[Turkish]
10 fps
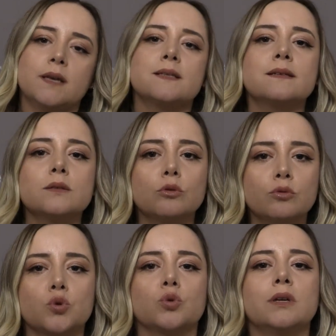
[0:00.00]
Testin
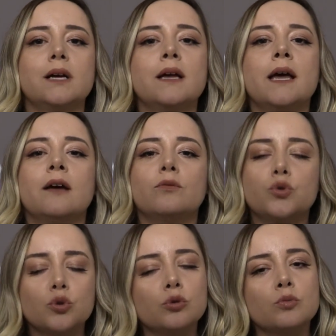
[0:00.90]
sonucunda
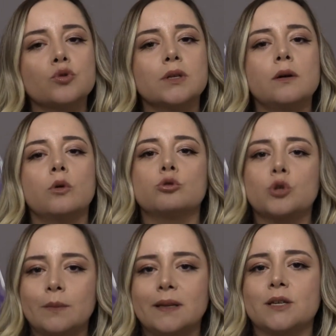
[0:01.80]
vücudumuzda
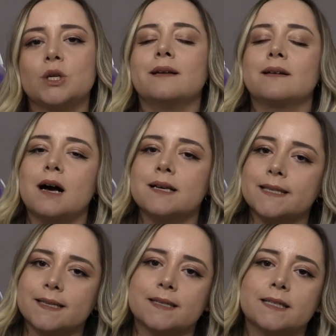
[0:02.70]
oluşabilecek
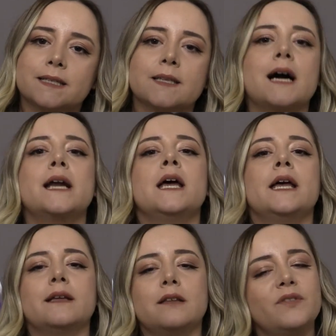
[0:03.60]
rahatsızlıklar
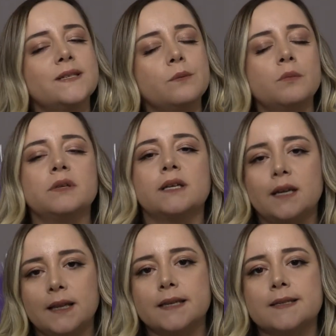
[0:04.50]
ya da vitamin
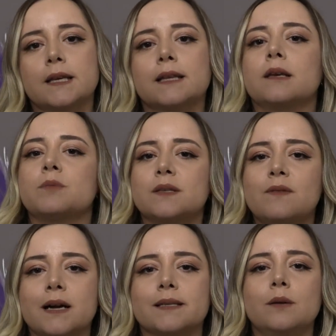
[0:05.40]
mineral eksikliğimiz
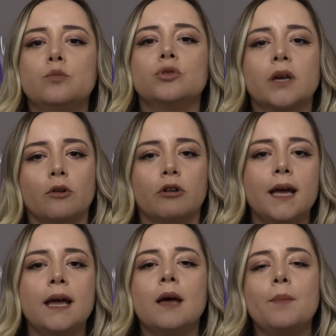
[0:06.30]
varsa buna
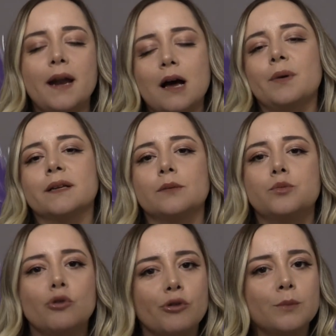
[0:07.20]
göre beraberinde
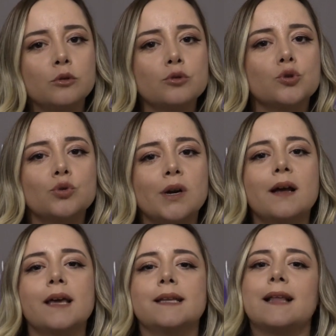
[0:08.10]
program
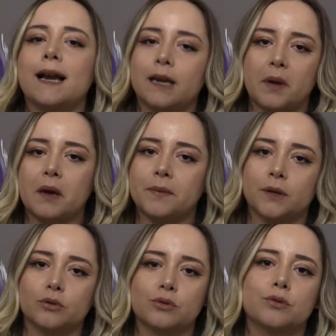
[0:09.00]
oluşturarak ilerleme
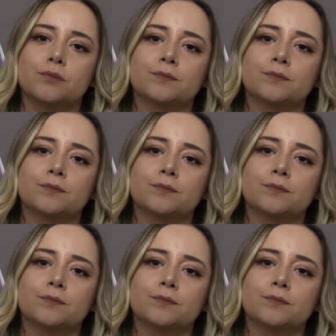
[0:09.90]
yapıyoruz.